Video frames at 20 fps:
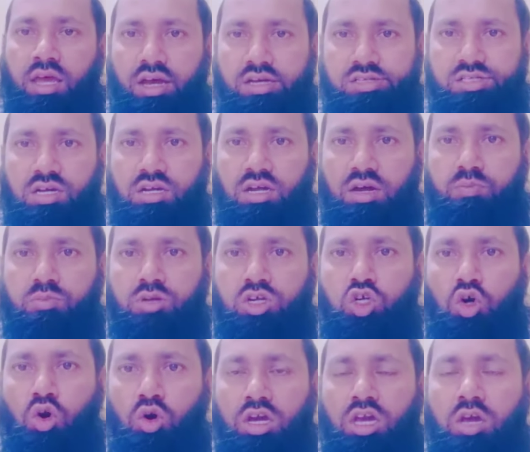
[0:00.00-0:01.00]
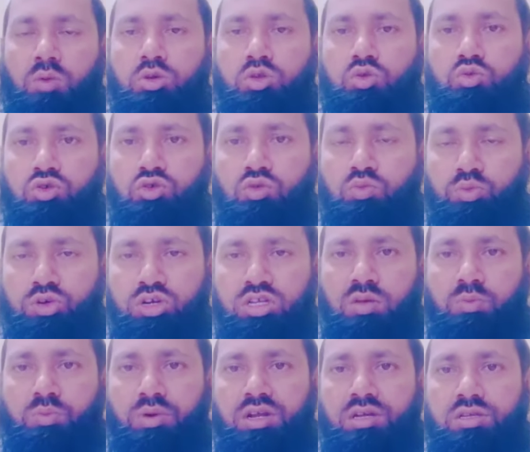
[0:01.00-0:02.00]
এছাড়া আপনি সংক্ষিপ্ত দরুদ
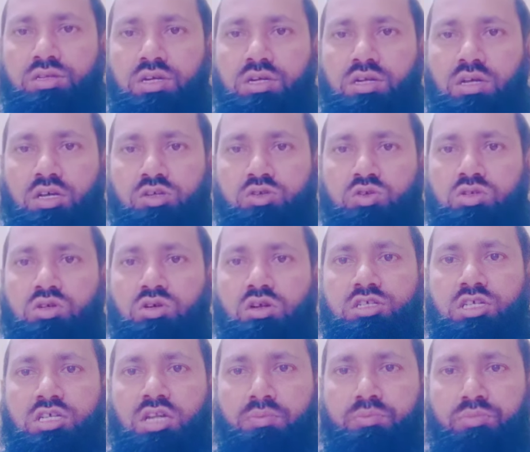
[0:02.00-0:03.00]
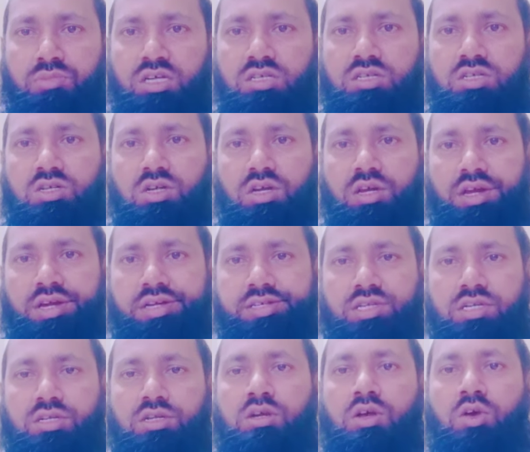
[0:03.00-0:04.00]
পড়তে পারেন যেটা রাসুল সাল্লাম নিজে
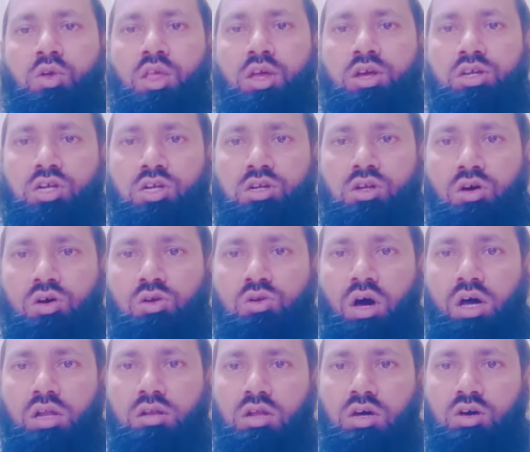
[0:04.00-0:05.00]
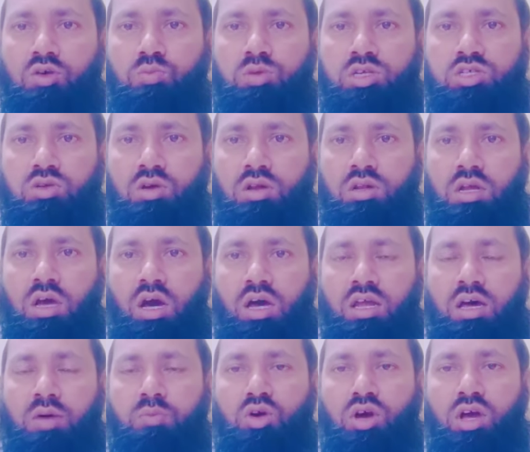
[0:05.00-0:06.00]
শিখিয়েছেন সেটা হলো আল্লাহ সাল্লি
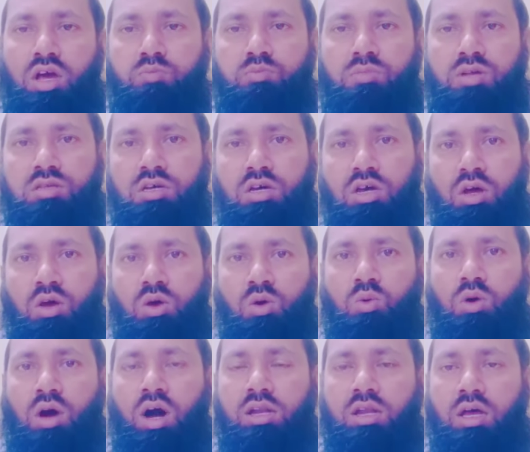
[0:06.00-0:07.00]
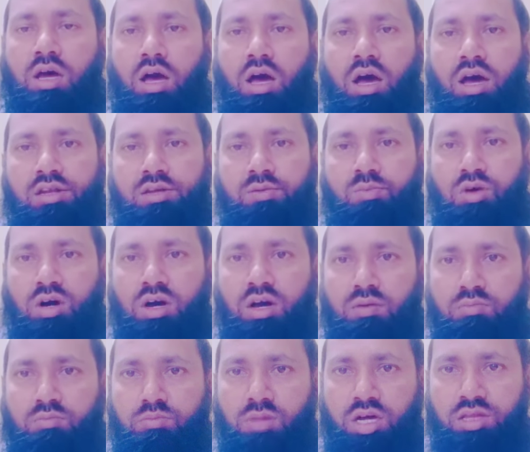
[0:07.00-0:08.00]
আলা মোহাম্মদ ও আলা আলী
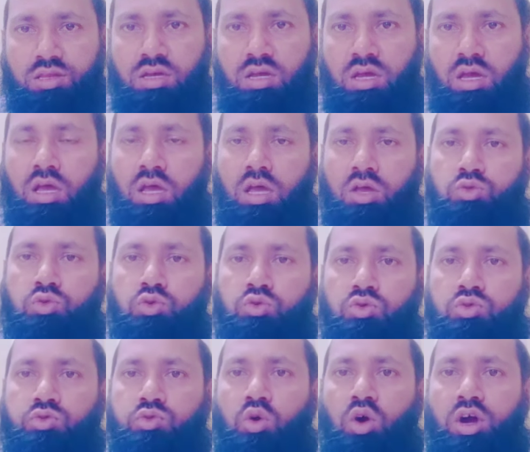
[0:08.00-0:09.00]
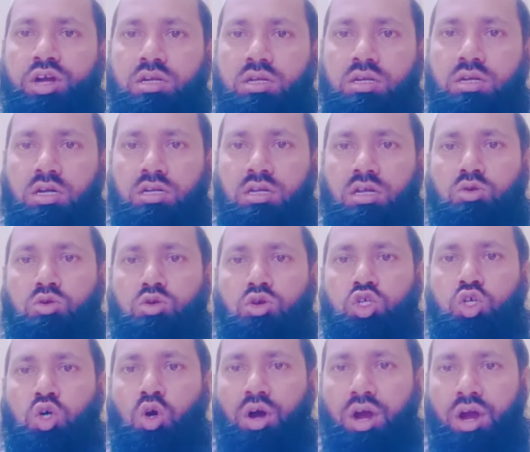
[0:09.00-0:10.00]
মোহাম্মদ দুরুদ কয়টি এটার কোনো
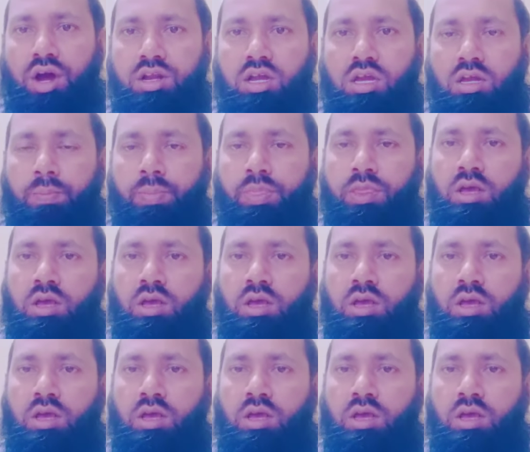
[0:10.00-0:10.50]
সংখ্যা নেই